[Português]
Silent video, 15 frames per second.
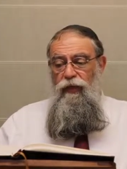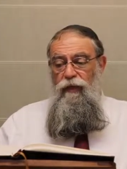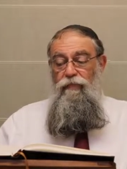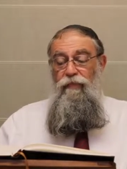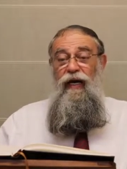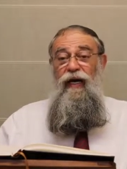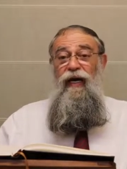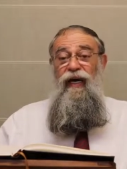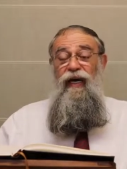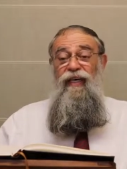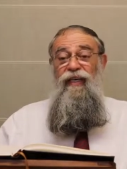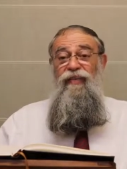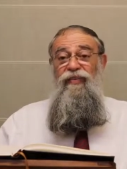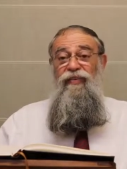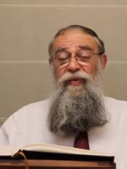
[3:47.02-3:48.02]

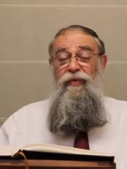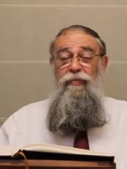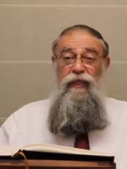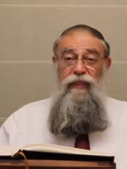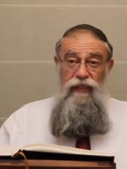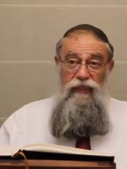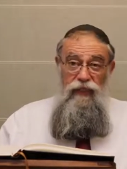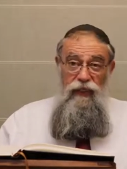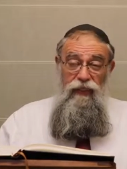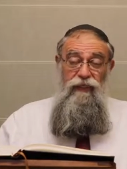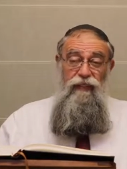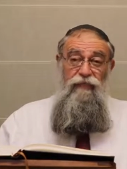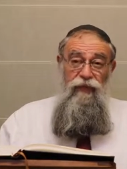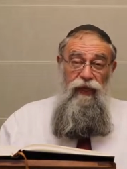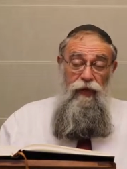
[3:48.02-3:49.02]
Mas, mas daí
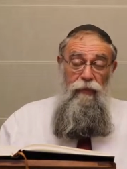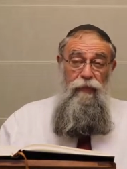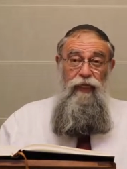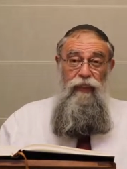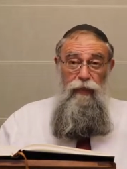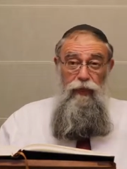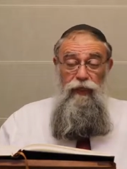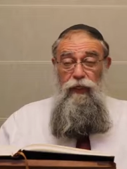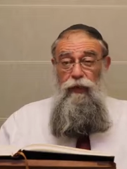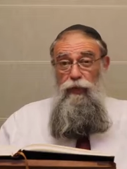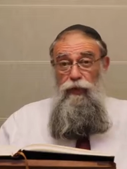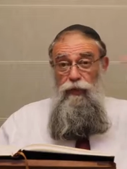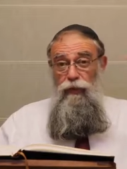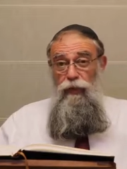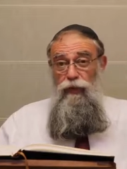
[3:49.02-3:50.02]
se fala mesmo aquilo que
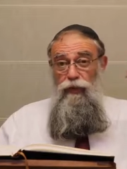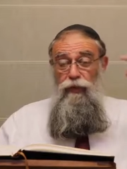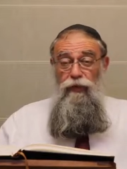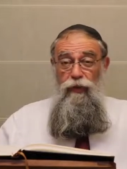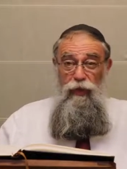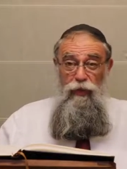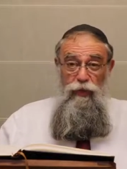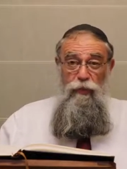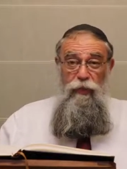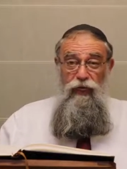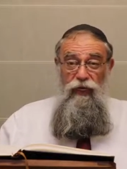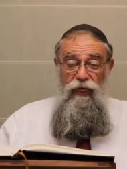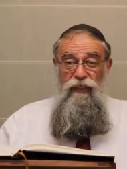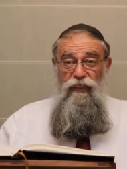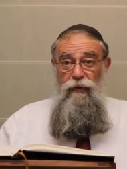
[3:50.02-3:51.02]
aos nossos olhos
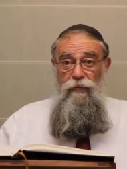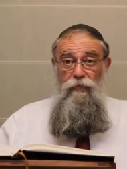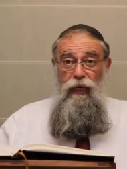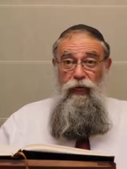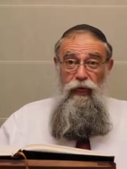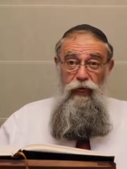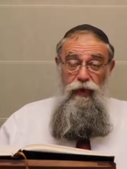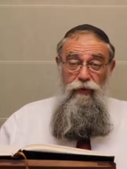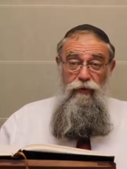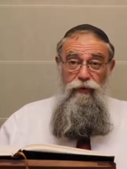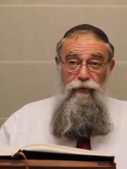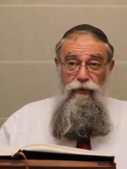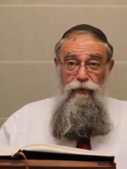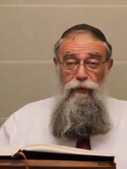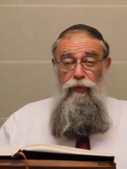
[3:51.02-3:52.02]
parece mal,
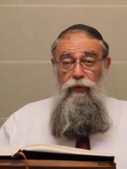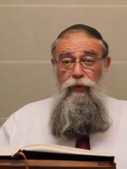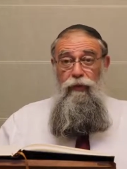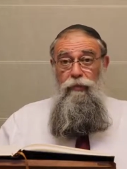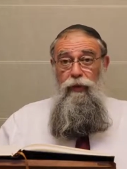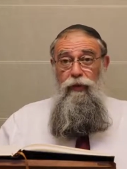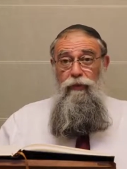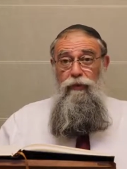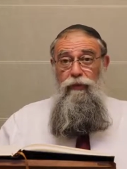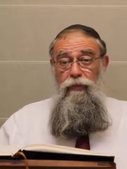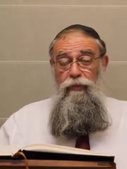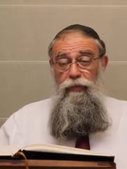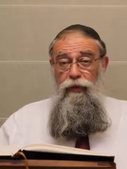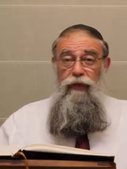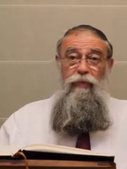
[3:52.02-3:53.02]
no fundo é bom.
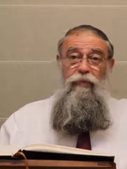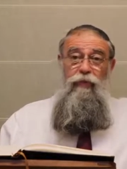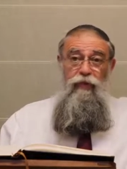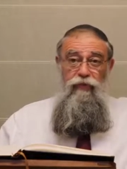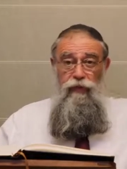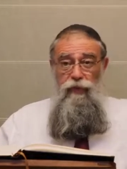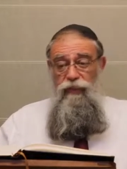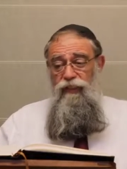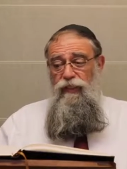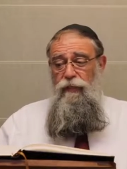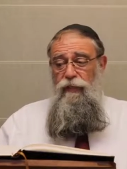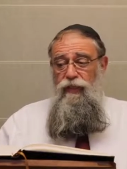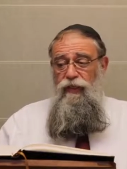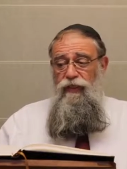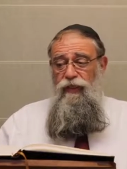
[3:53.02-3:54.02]
Por quê? Porque veio de
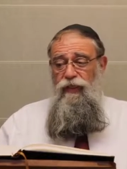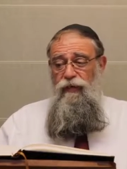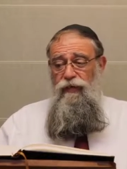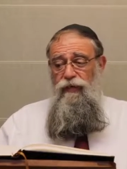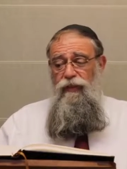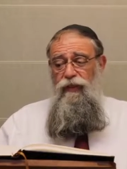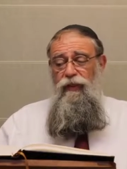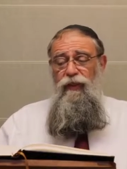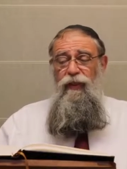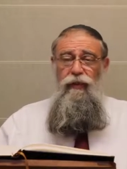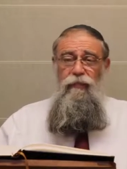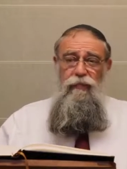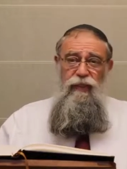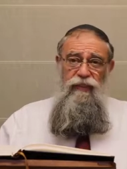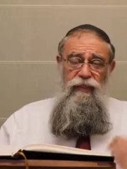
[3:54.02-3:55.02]
cima de Deus
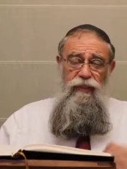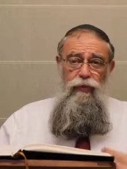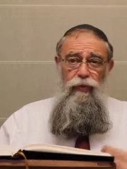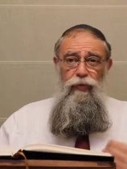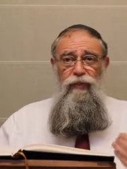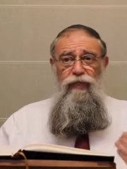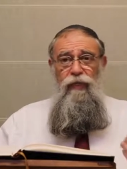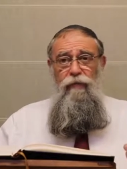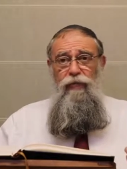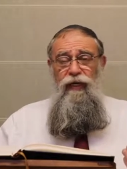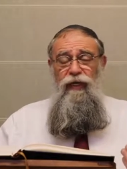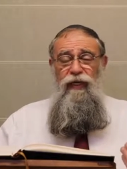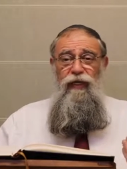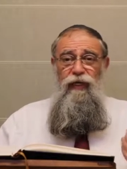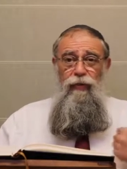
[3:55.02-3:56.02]
mas isso não se
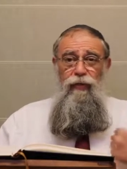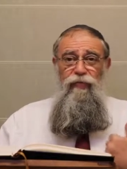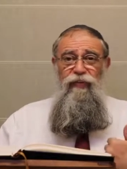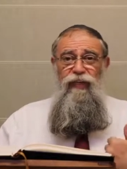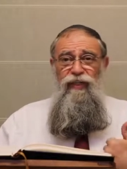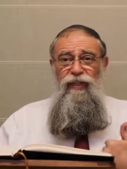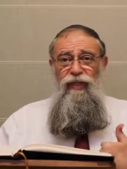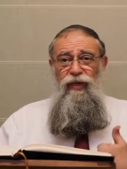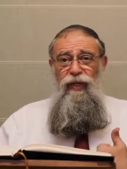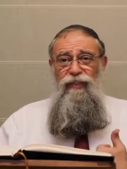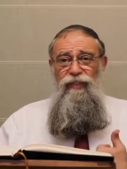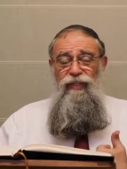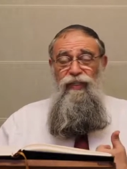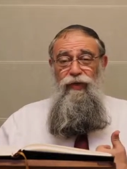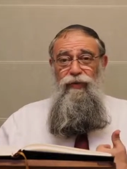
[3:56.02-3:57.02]
aplica àquilo que vem de
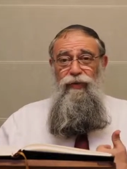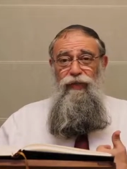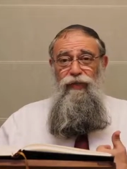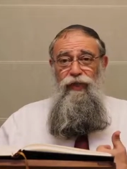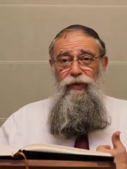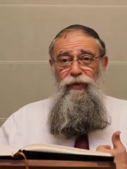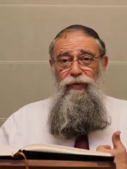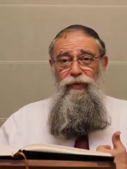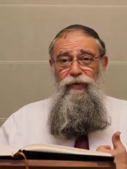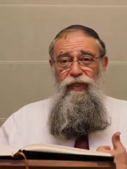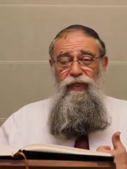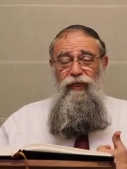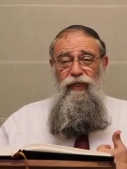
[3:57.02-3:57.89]
nós e não de Deus.